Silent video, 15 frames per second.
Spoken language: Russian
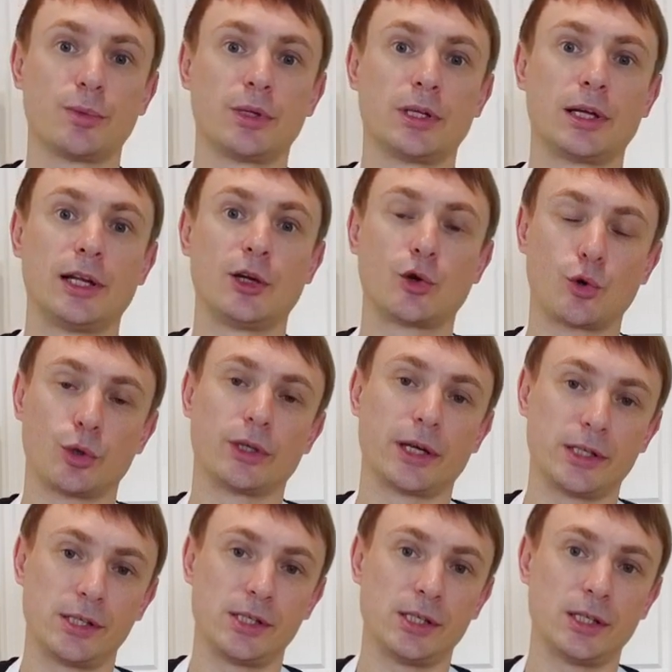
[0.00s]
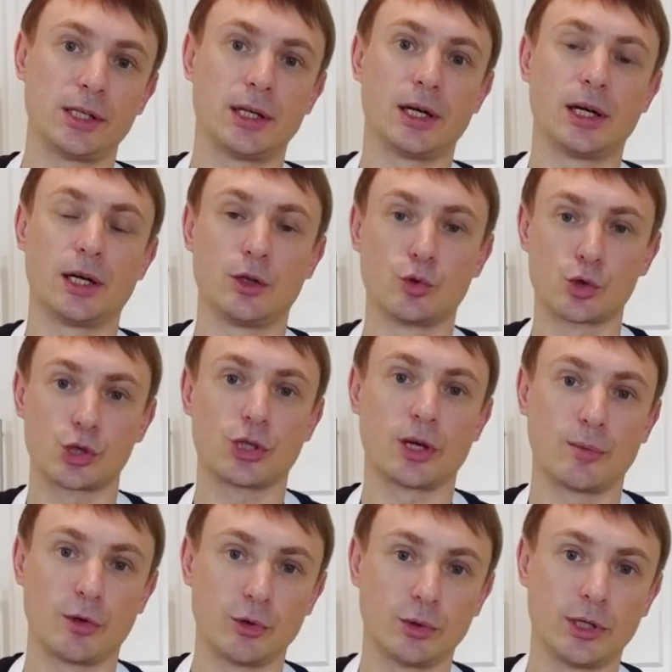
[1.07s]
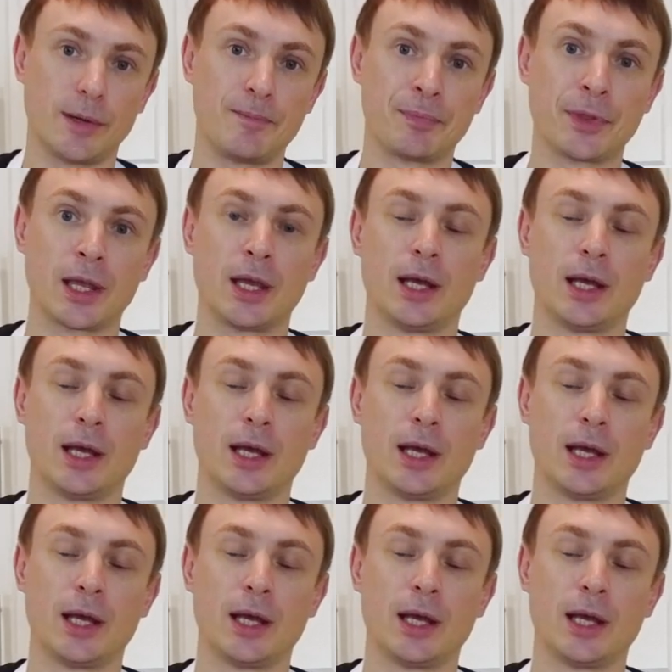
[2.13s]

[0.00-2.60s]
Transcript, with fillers: было легко найти э, нужное блюдо,